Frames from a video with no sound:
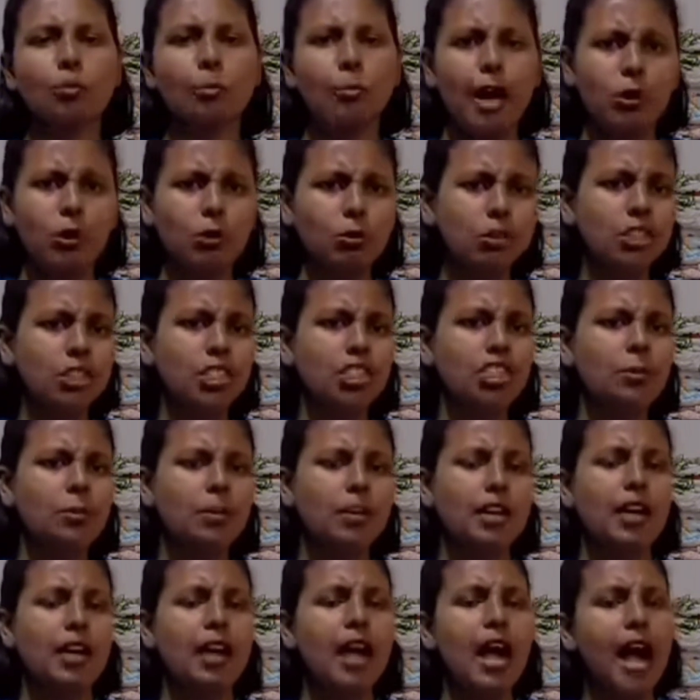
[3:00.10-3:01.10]
মানুষ হিসেবে
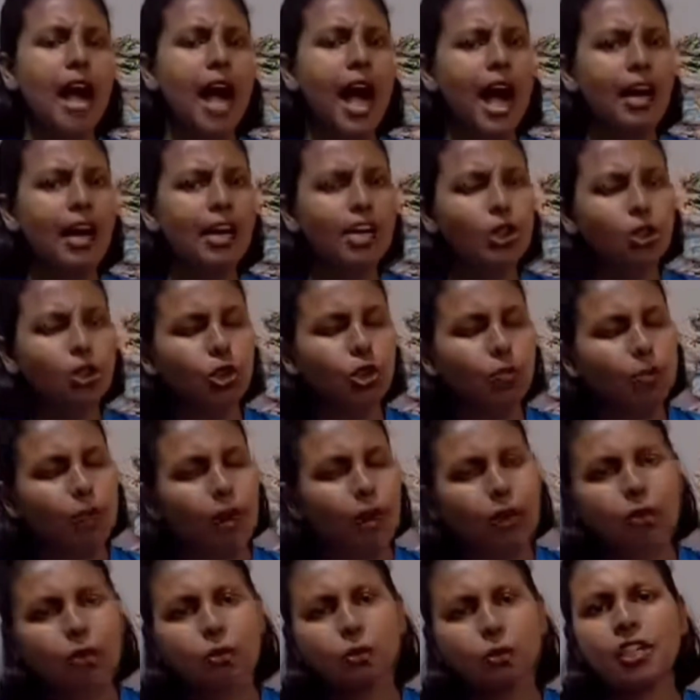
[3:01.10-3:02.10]
আরেকজন
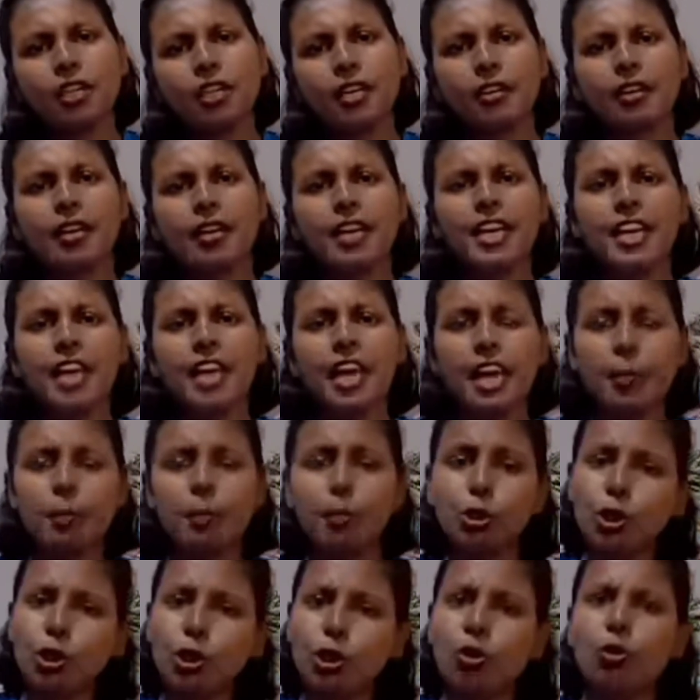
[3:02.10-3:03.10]
মানুষের এই
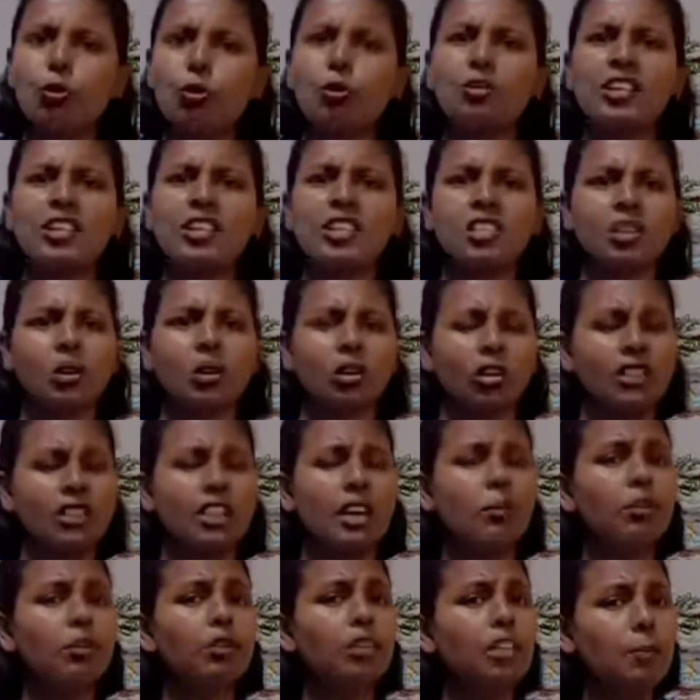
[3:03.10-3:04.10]
বিষয়গুলো নিয়ে যে কথা
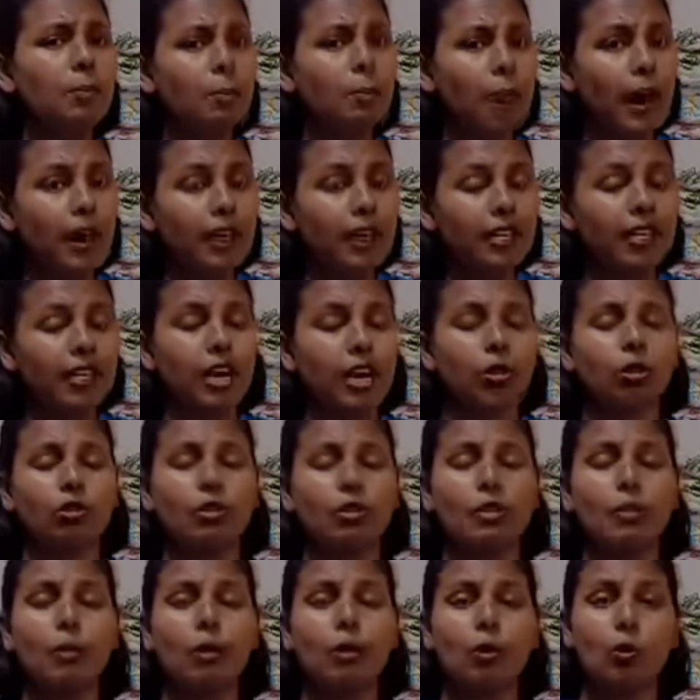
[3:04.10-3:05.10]
বলতে পারি না কথা
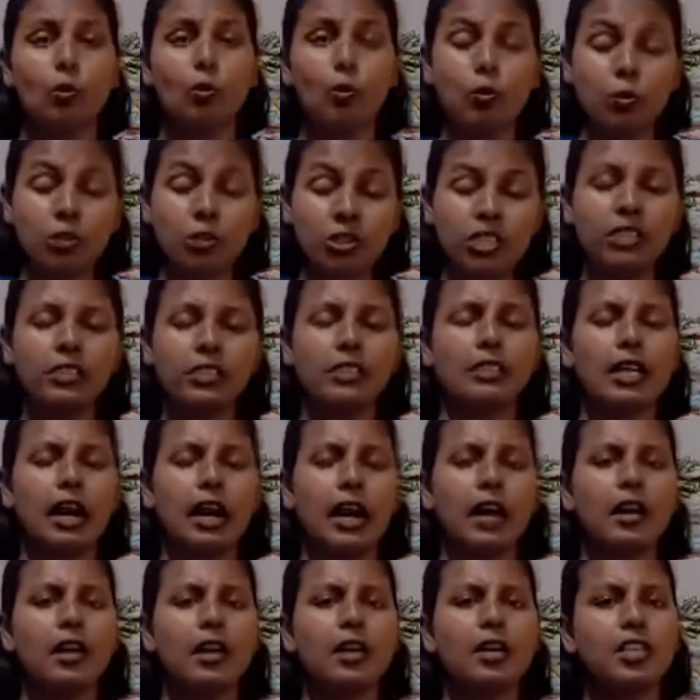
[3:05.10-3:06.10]
বলা উচিত না
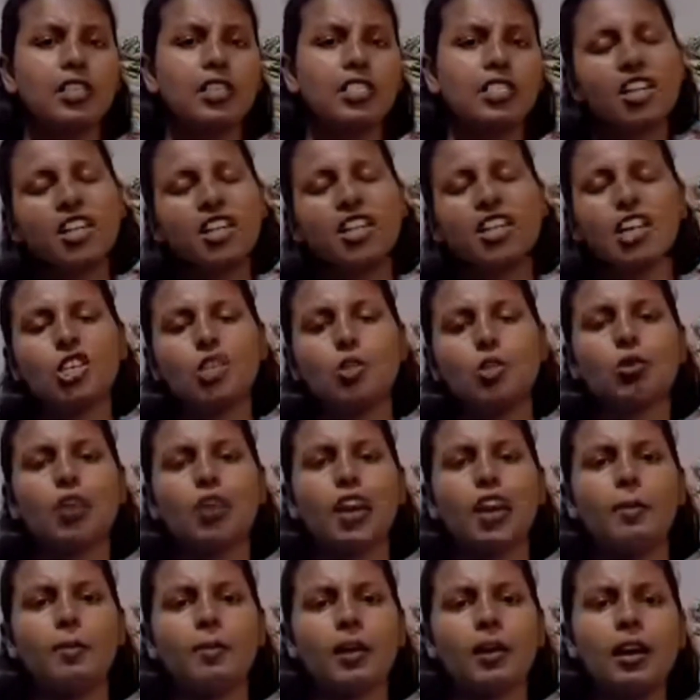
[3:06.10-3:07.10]
সেটি আসলে
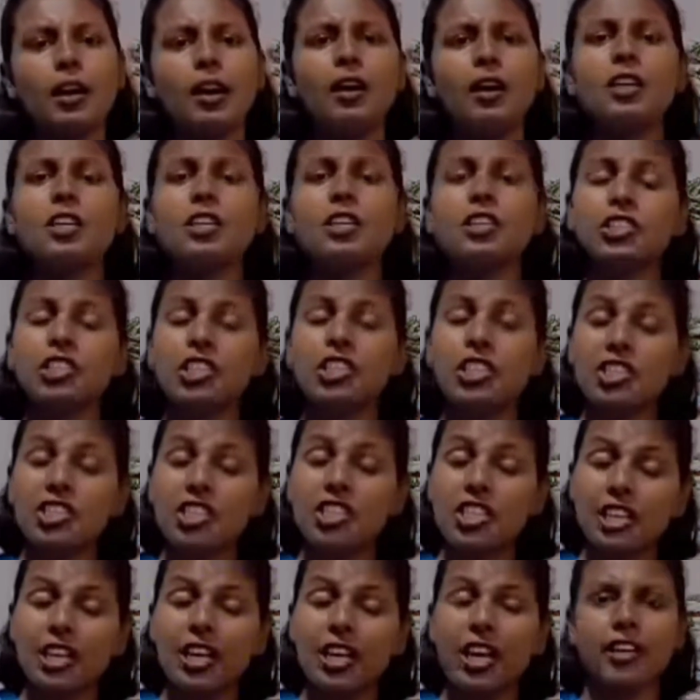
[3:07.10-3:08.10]
আমরা সেই
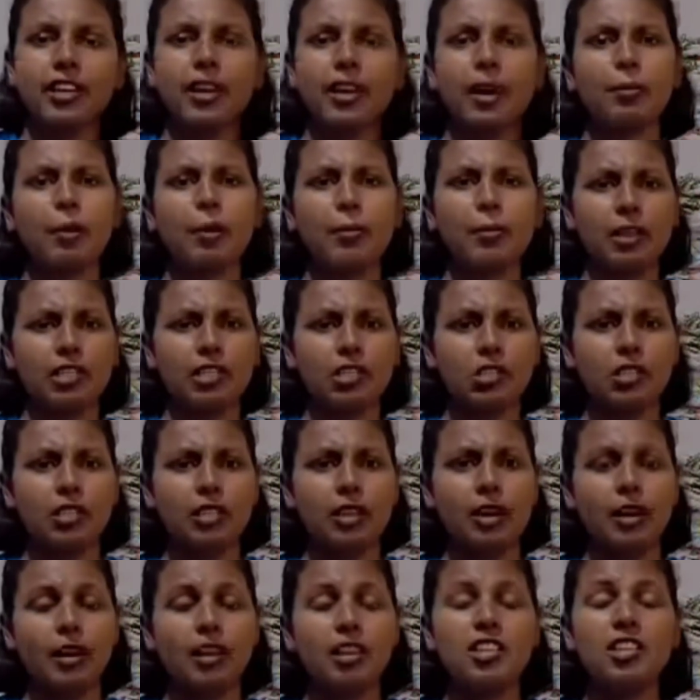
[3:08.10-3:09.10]
শিক্ষাটা আমরা পাচ্ছি না
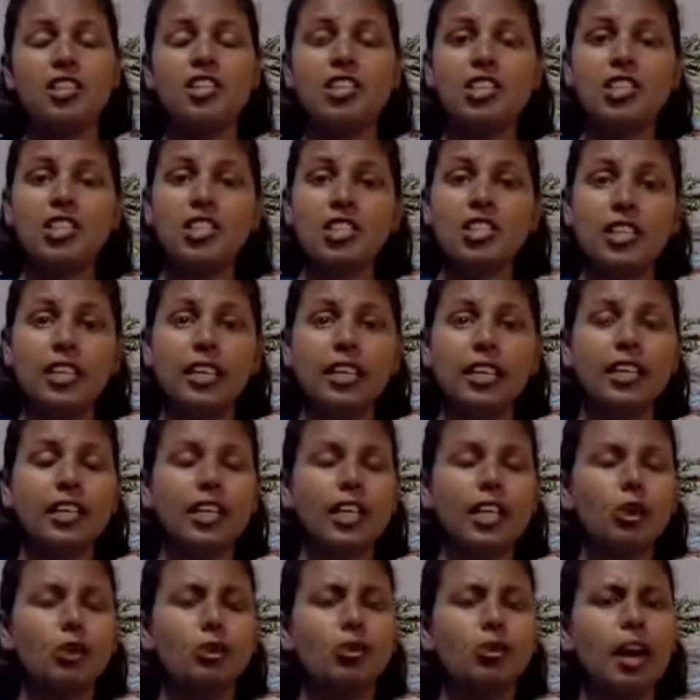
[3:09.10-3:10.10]
সেই শিক্ষাটা
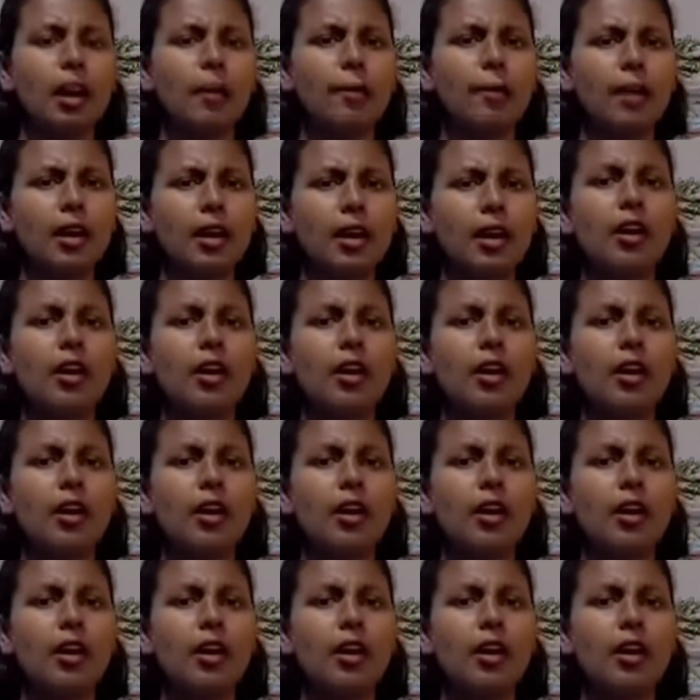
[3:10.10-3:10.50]
আসলে আমরা